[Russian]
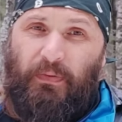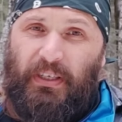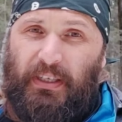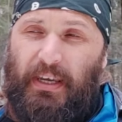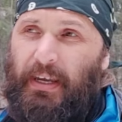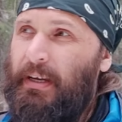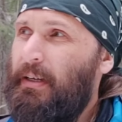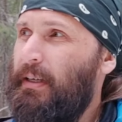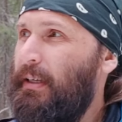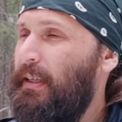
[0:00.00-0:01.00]
весны,
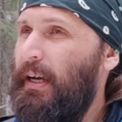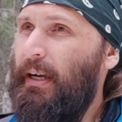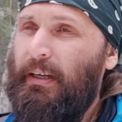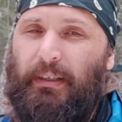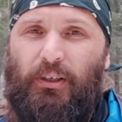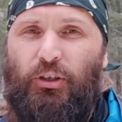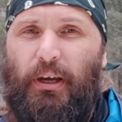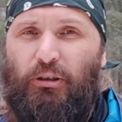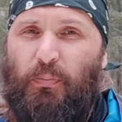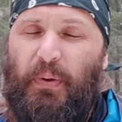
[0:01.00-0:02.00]
когда
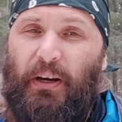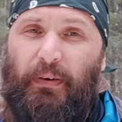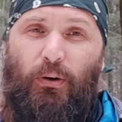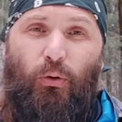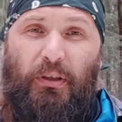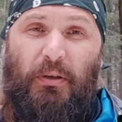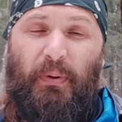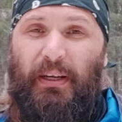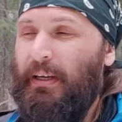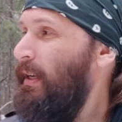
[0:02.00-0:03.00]
начинаются первые
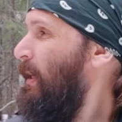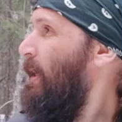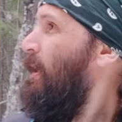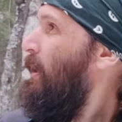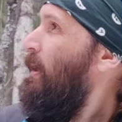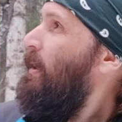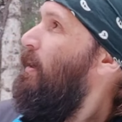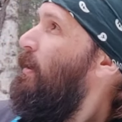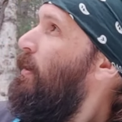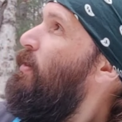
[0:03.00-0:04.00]
оттепели,
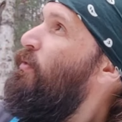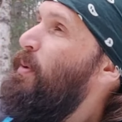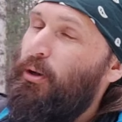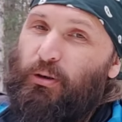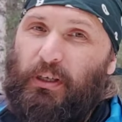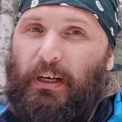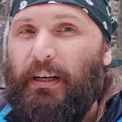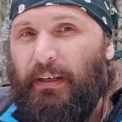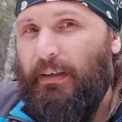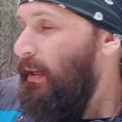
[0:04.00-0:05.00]
в березах
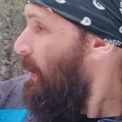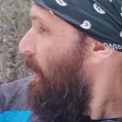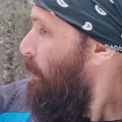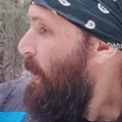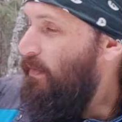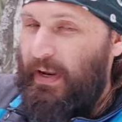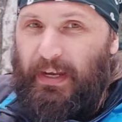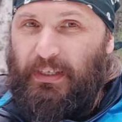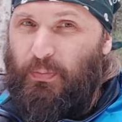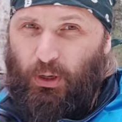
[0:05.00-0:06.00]

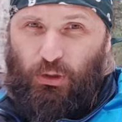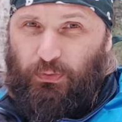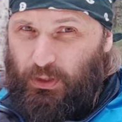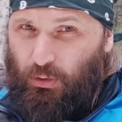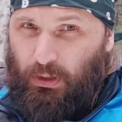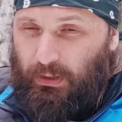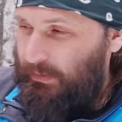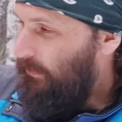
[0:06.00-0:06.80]
появляется березовый сок.